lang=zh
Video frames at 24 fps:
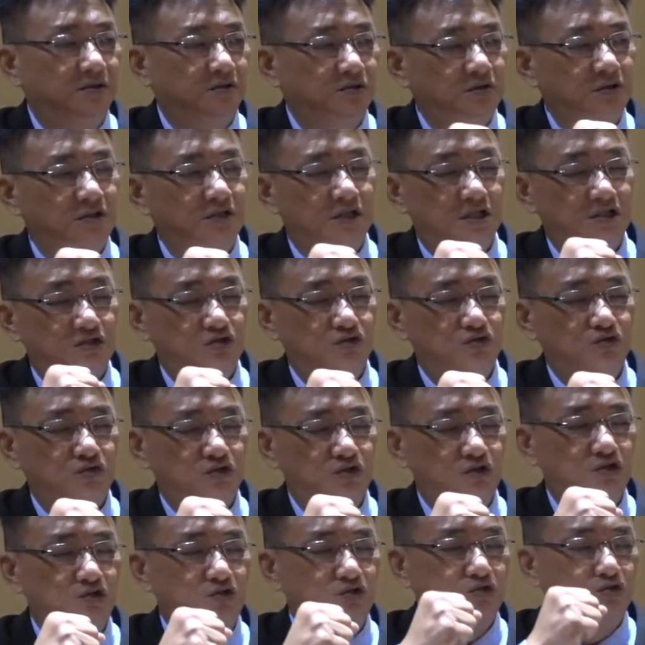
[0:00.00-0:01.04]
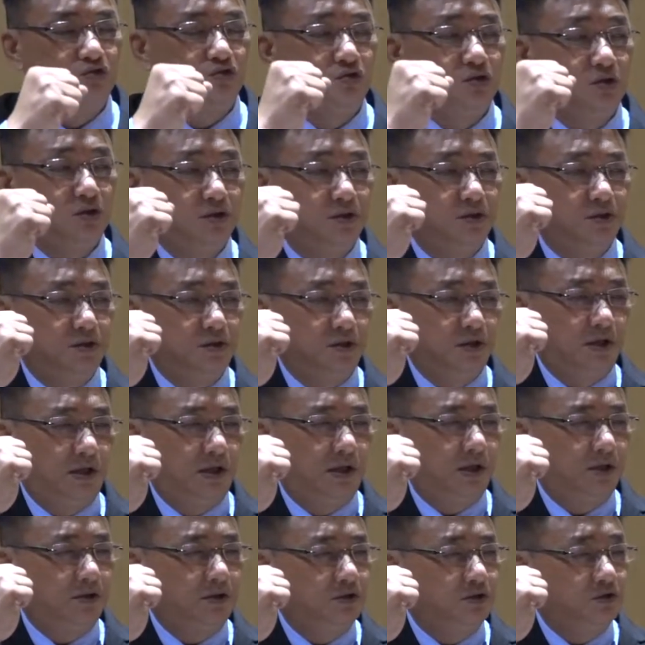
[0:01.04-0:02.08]
对耶稣基督
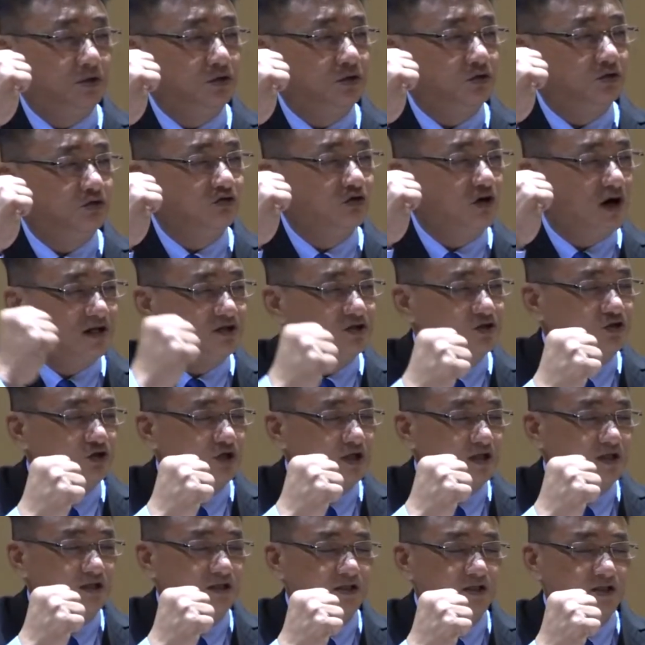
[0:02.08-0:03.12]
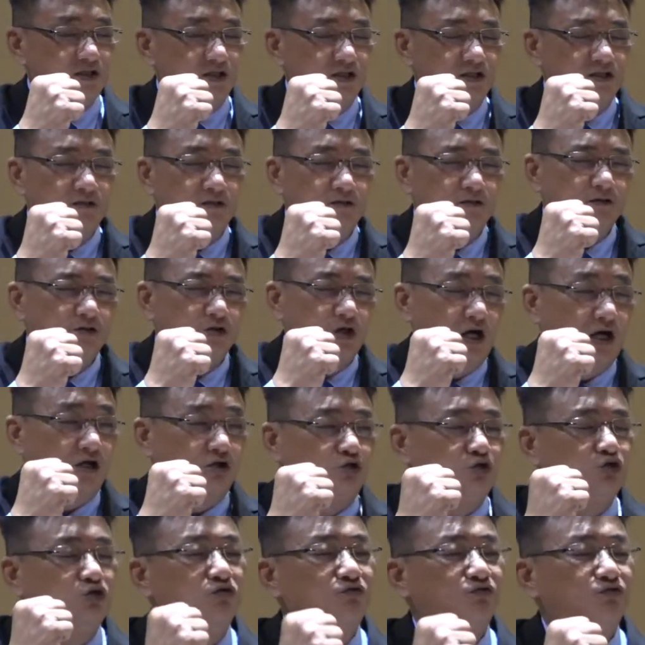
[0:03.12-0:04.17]
有完全的
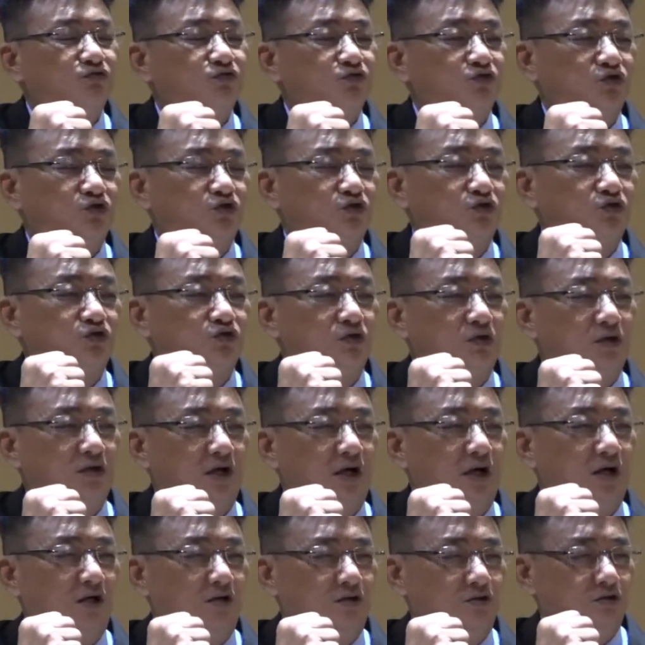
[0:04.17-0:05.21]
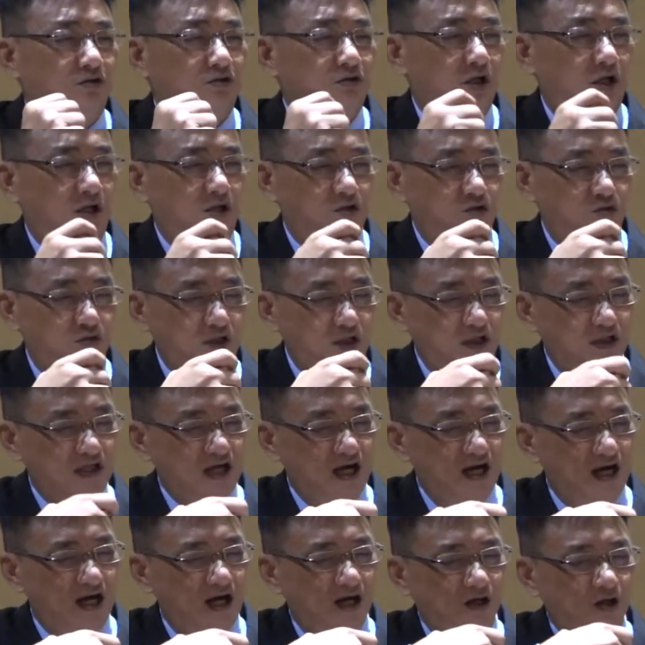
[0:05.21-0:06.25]
顺服对
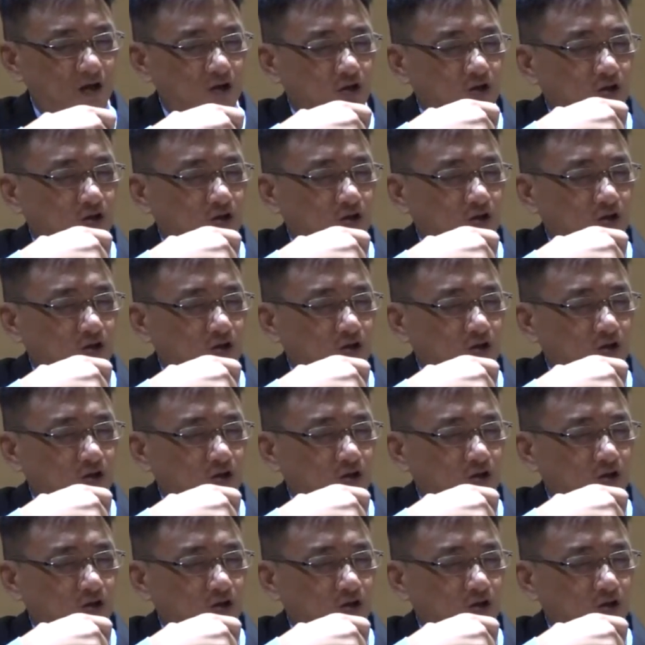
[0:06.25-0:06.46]
他